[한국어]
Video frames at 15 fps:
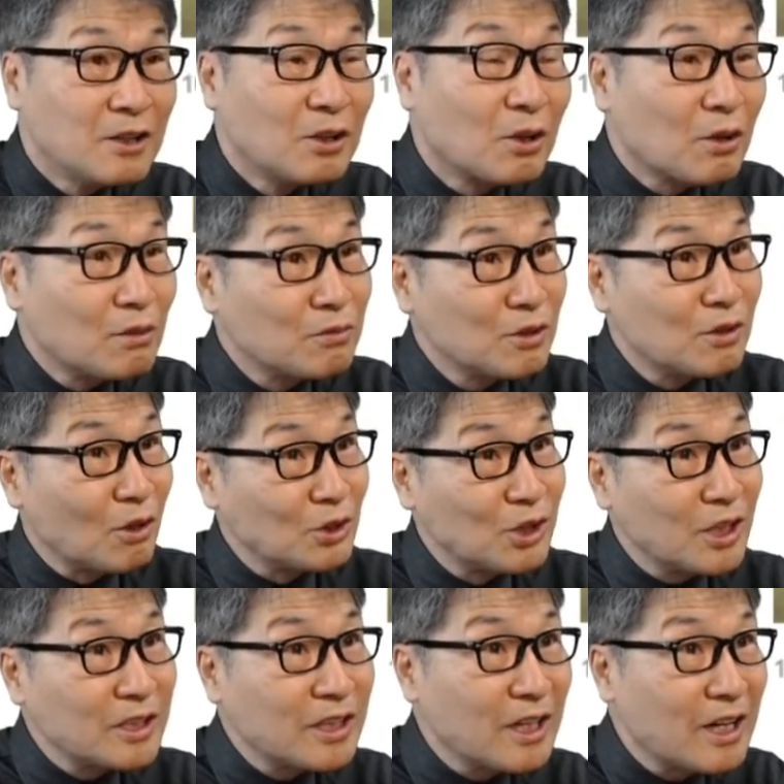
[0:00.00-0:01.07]
여러분은
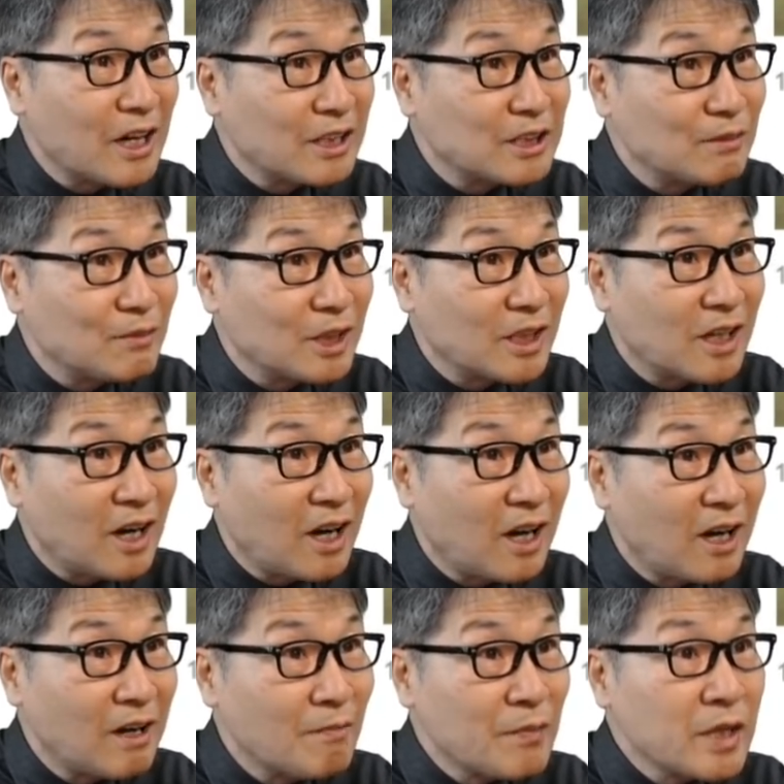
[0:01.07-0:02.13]
어떻게
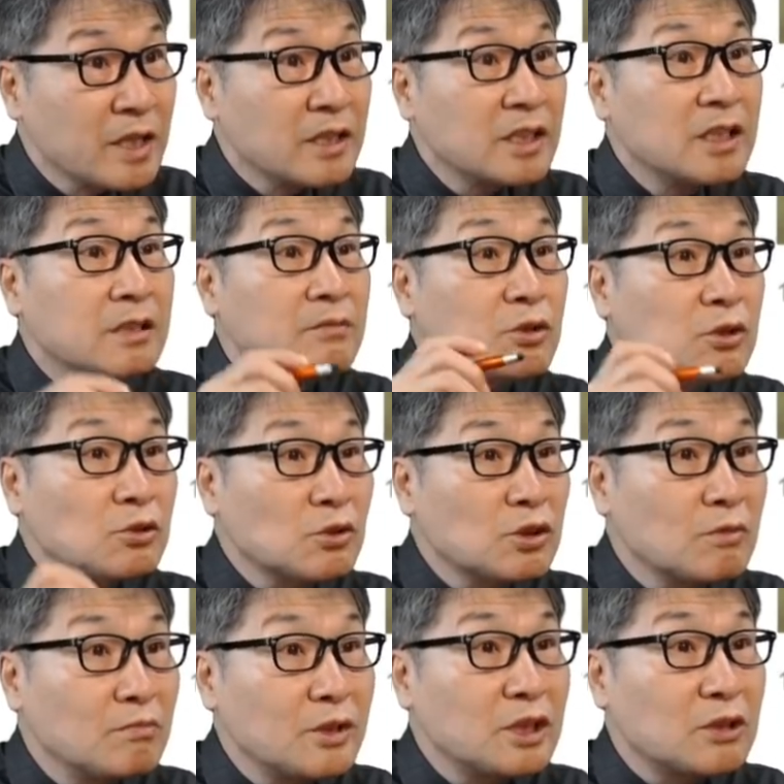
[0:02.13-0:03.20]
생각하십니까?
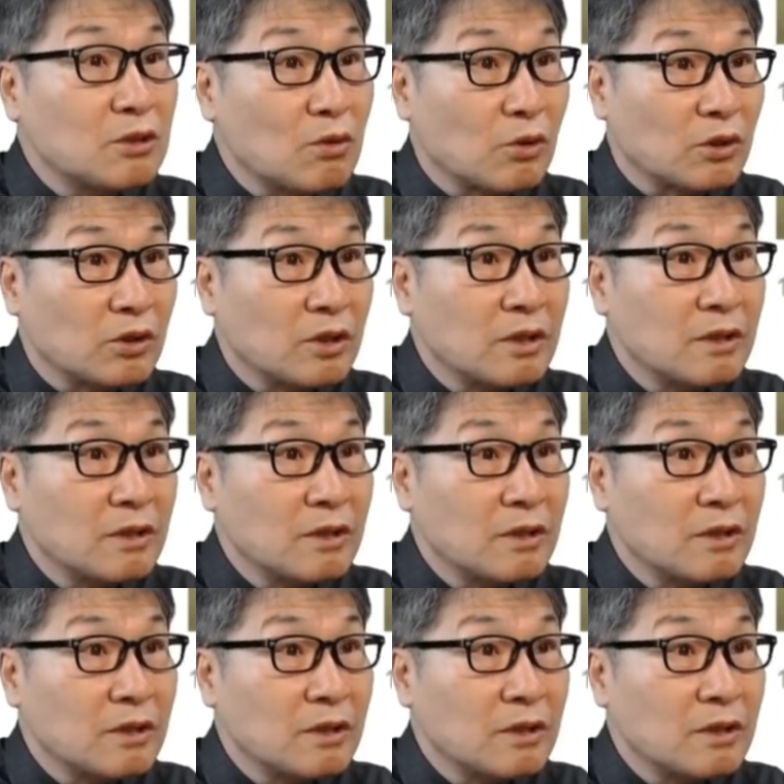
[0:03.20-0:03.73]
TV조선 미스트롯,